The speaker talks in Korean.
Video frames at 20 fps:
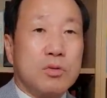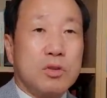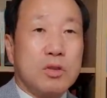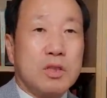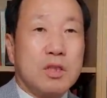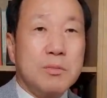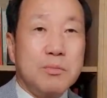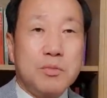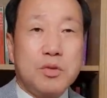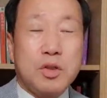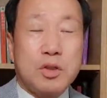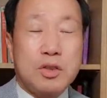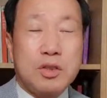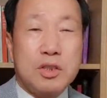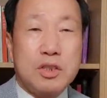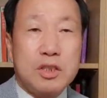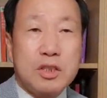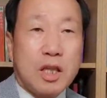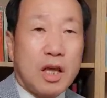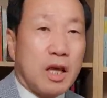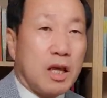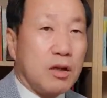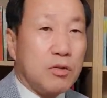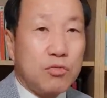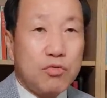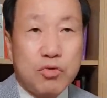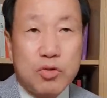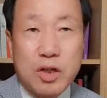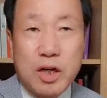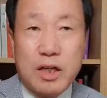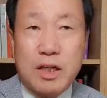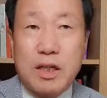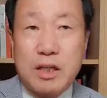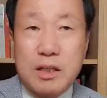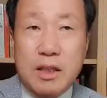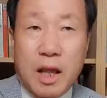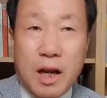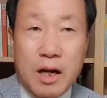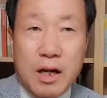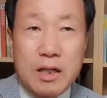김정은 시대에 우리가
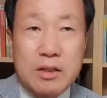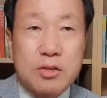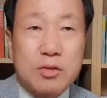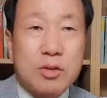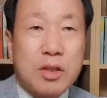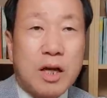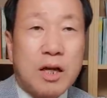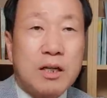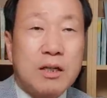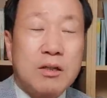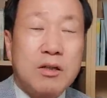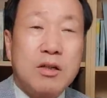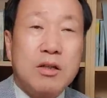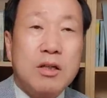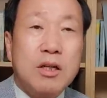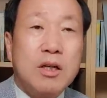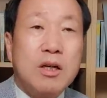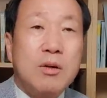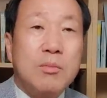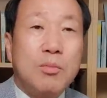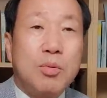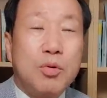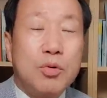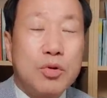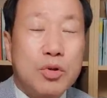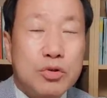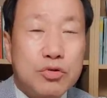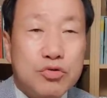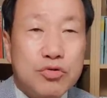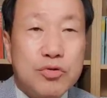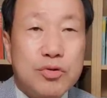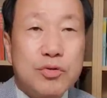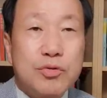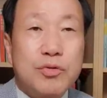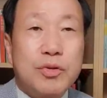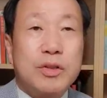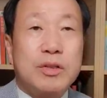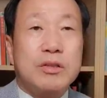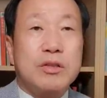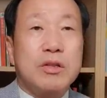이렇게 달라졌다 하는 걸 보여주기
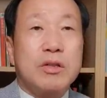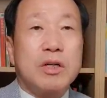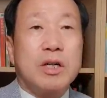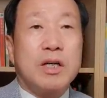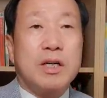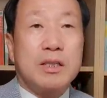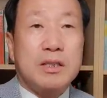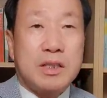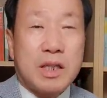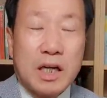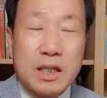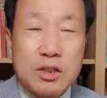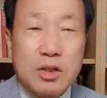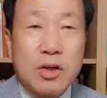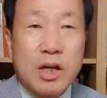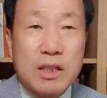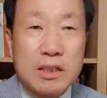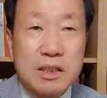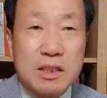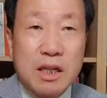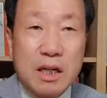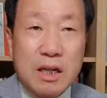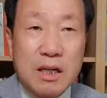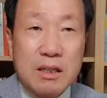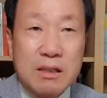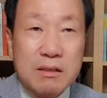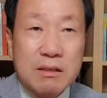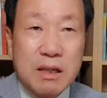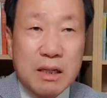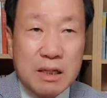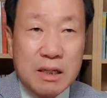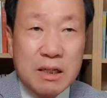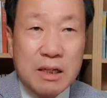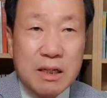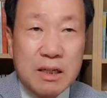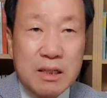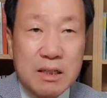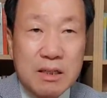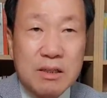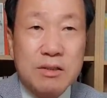위해서 자정에 시작하는 것
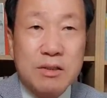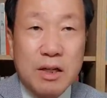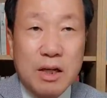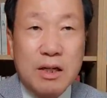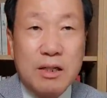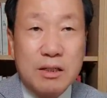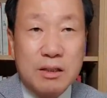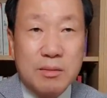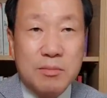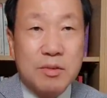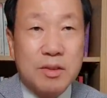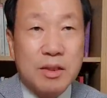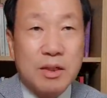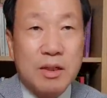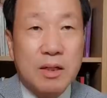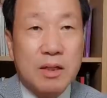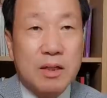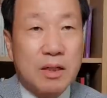아닌가 이런 생각이 듭니다.